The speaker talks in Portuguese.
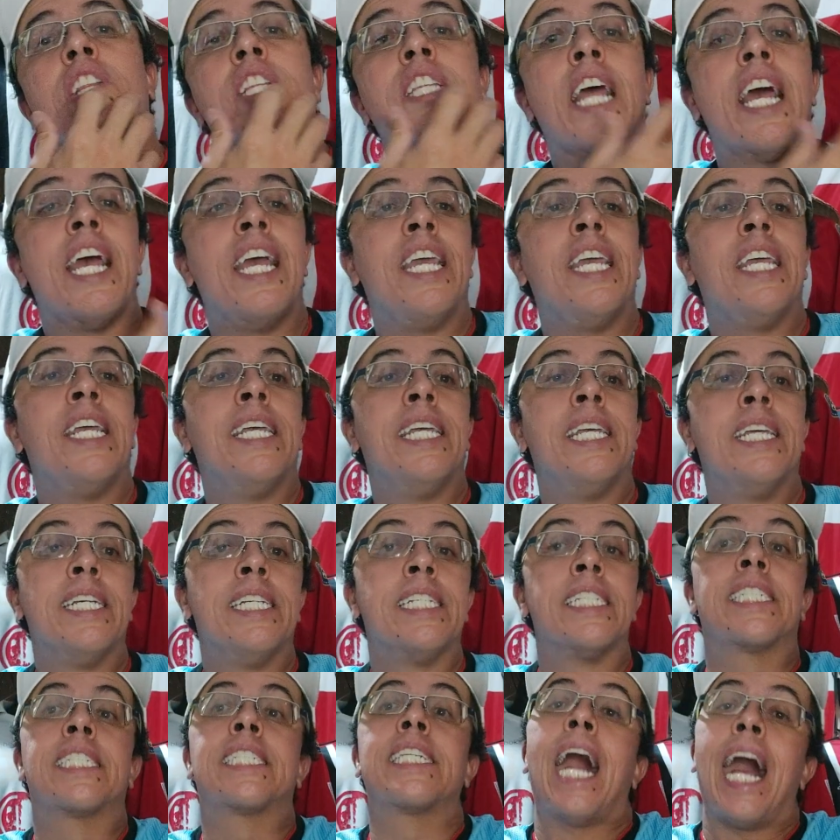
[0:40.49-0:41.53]

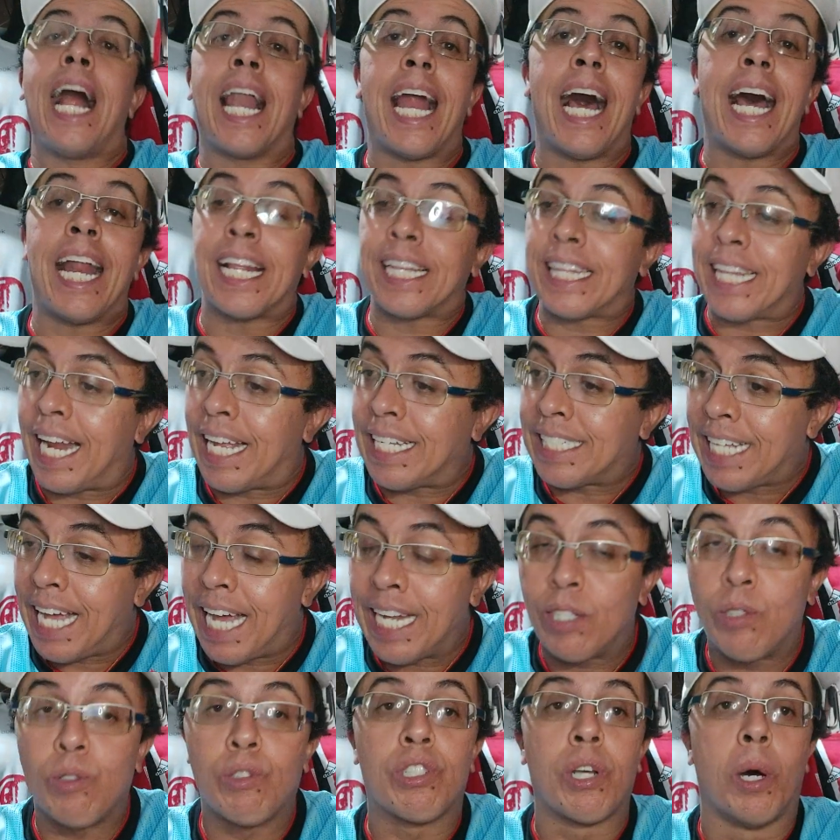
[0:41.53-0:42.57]
Tem salário
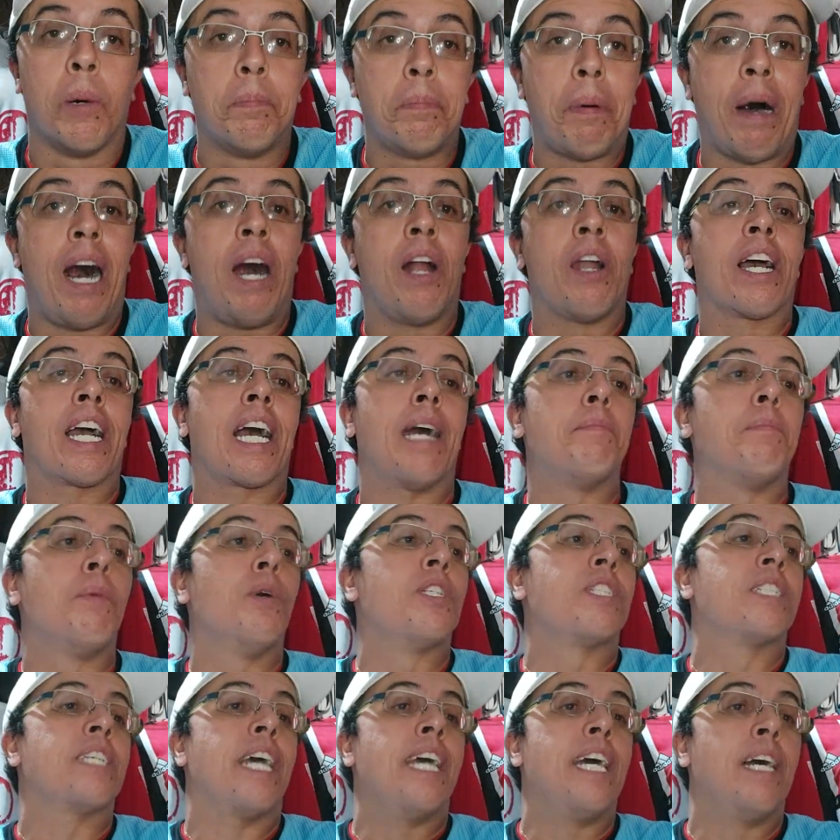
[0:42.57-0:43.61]
atrasado do São Paulo, acabou
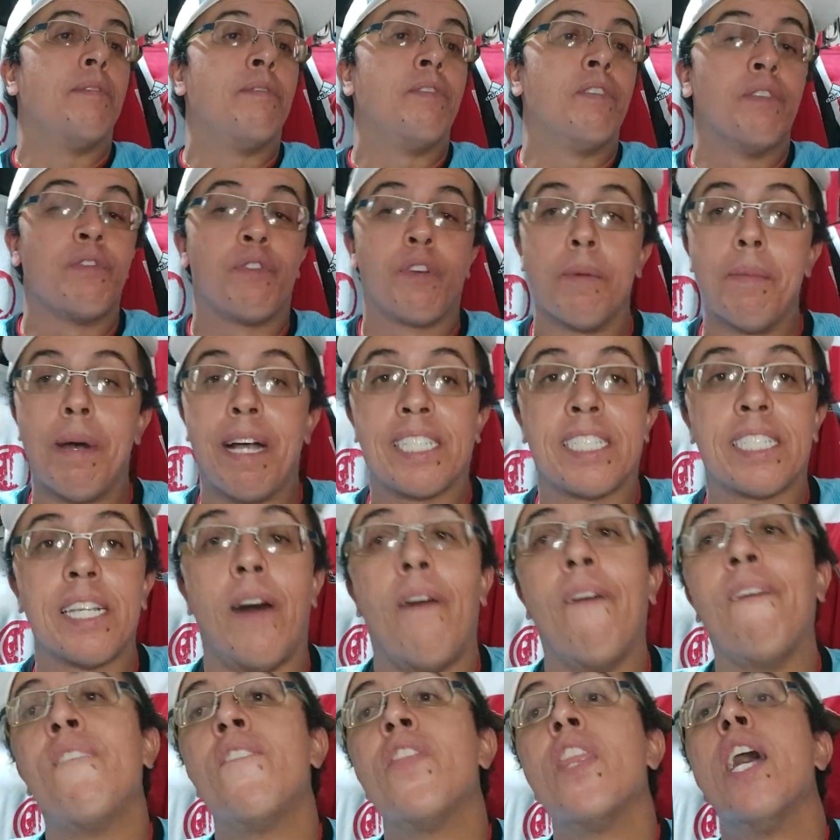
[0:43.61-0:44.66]
de sair a
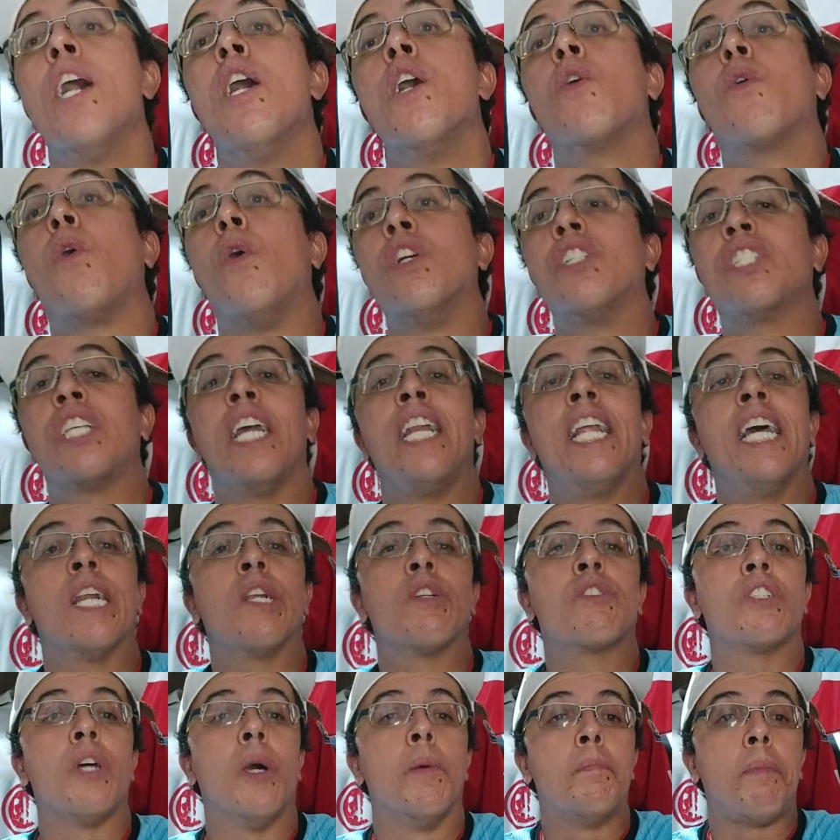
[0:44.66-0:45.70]
informação.
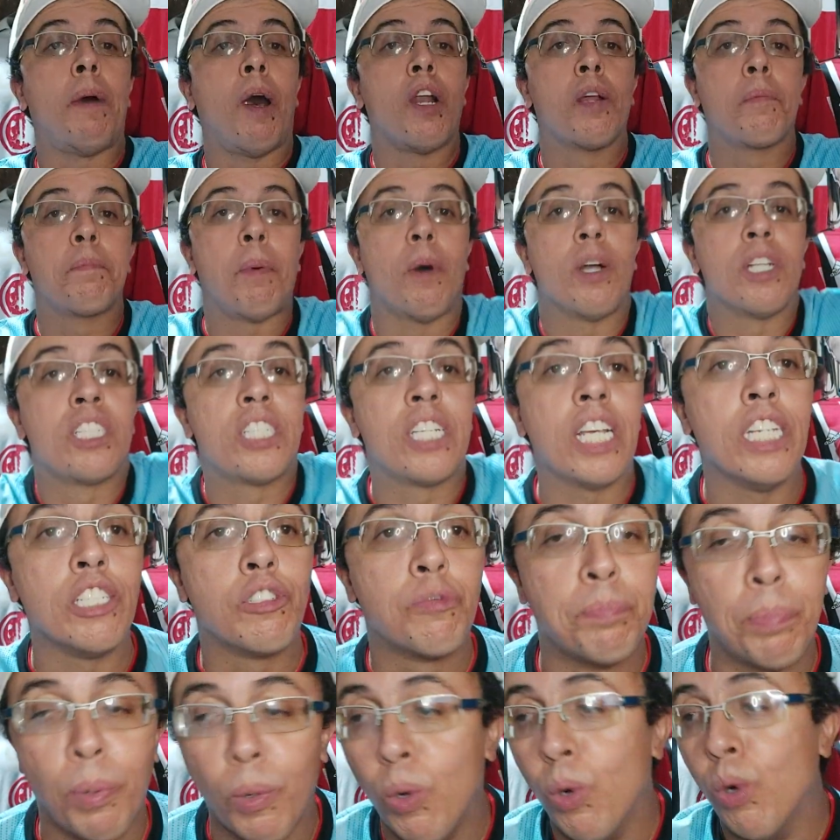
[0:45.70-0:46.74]
Conselheiro de São Paulo pode ser
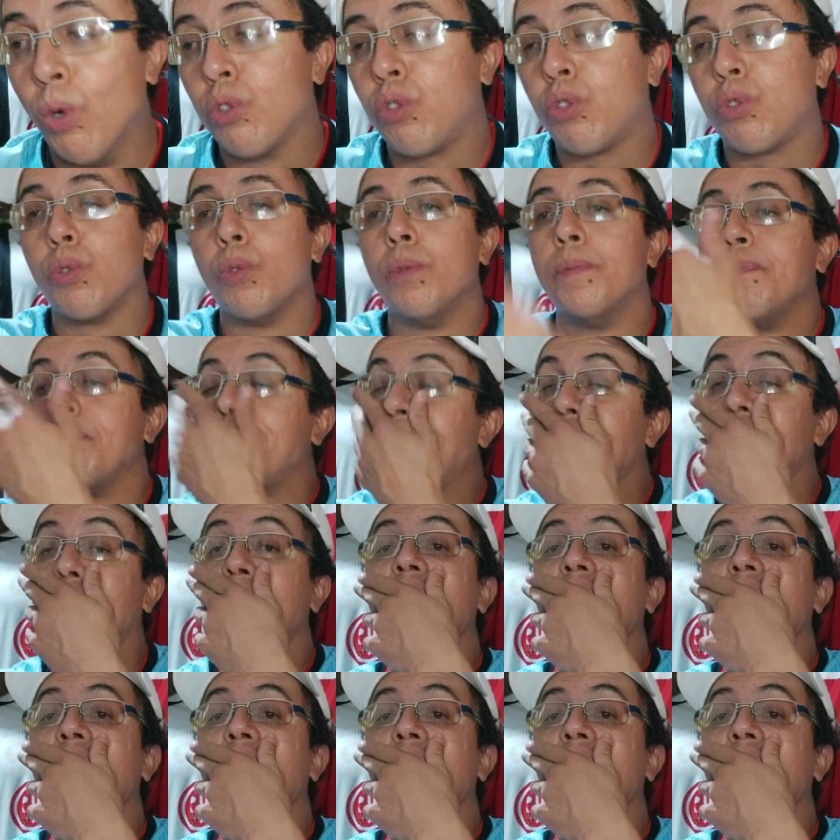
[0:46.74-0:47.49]
expulso.